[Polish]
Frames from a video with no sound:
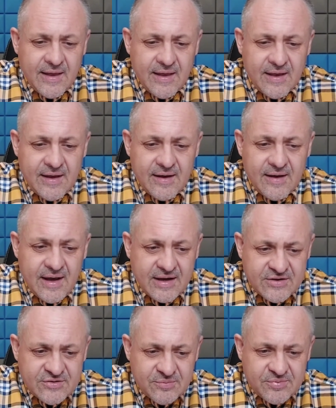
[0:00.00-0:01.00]
E,
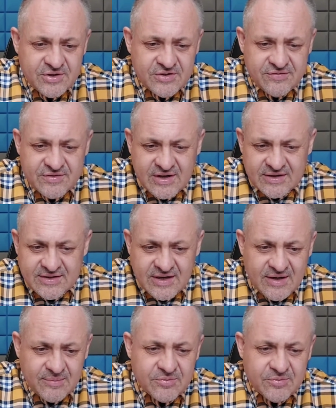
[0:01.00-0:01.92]
jakie są przeciwwskazania?